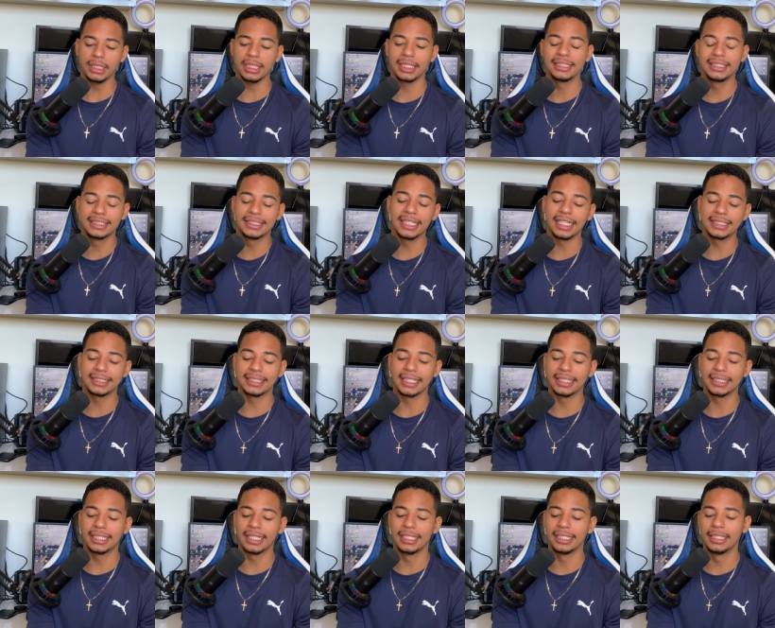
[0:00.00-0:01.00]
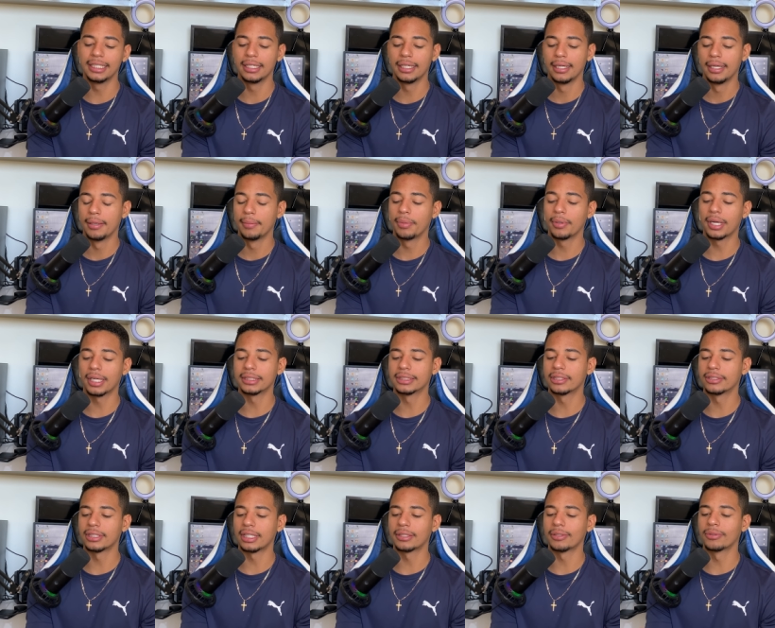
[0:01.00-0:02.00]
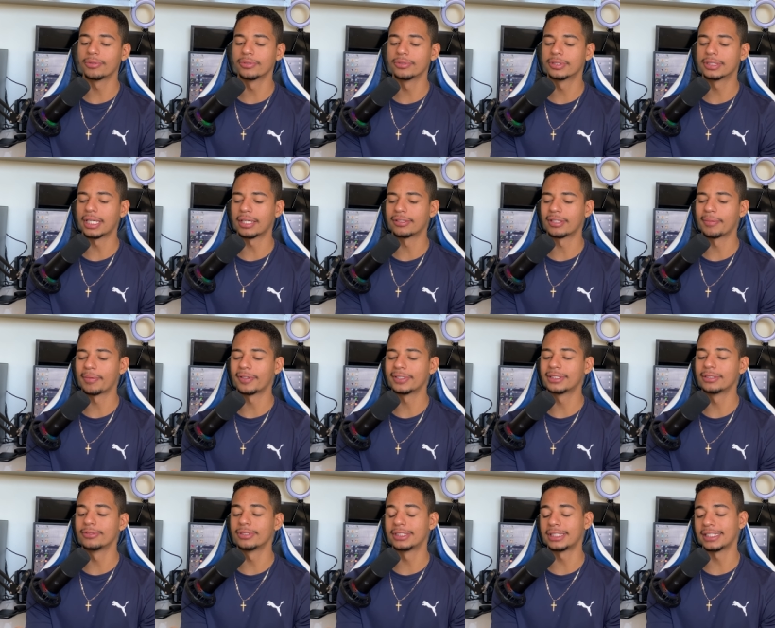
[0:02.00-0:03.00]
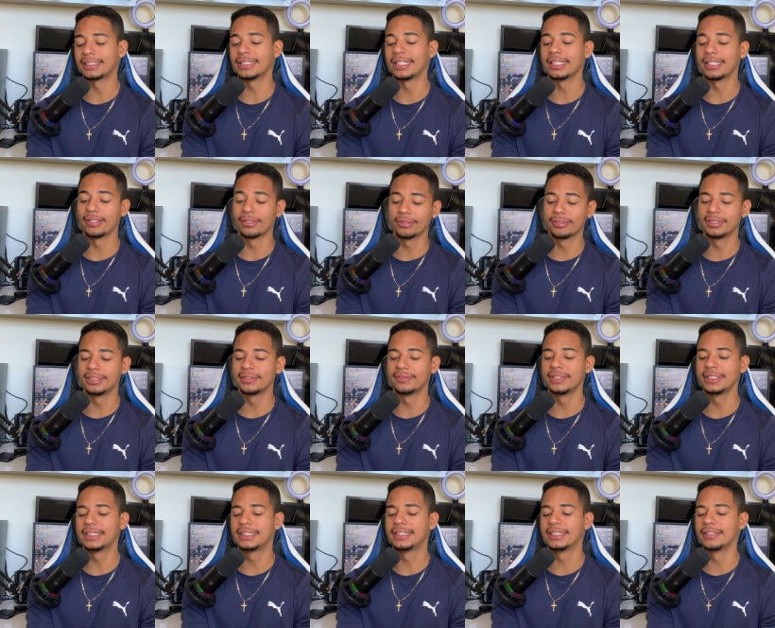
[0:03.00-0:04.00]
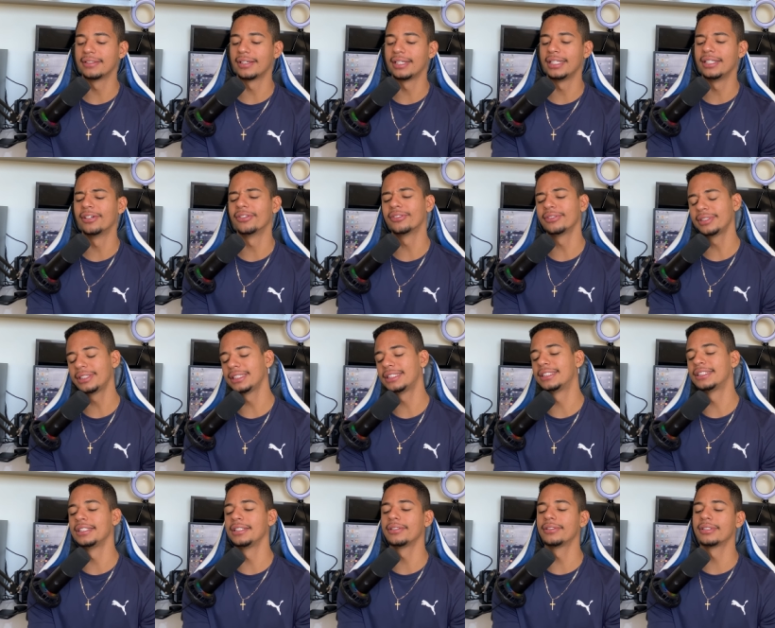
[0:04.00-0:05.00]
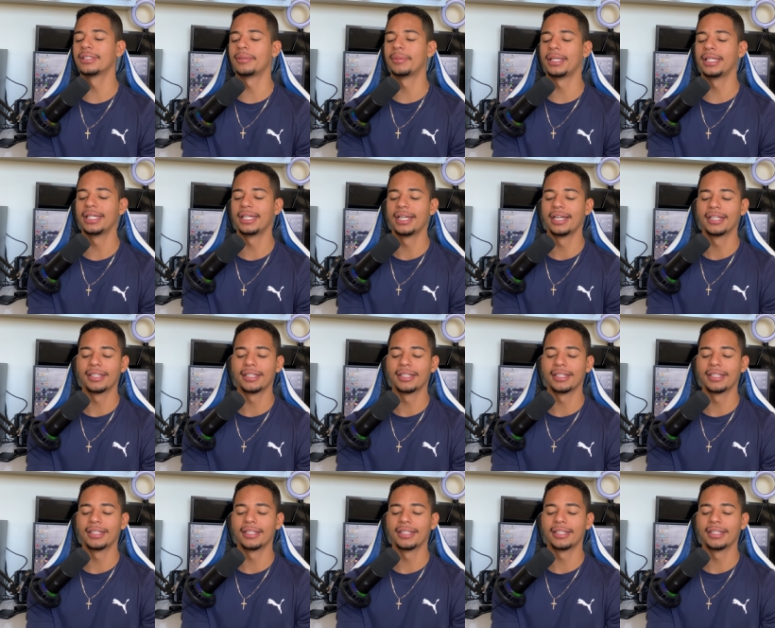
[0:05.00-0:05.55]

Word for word: de 60 ali por causa que eu já tô com um saldo, dá pra fazer um de 60 e outro de 25 ali, outro de 5 também.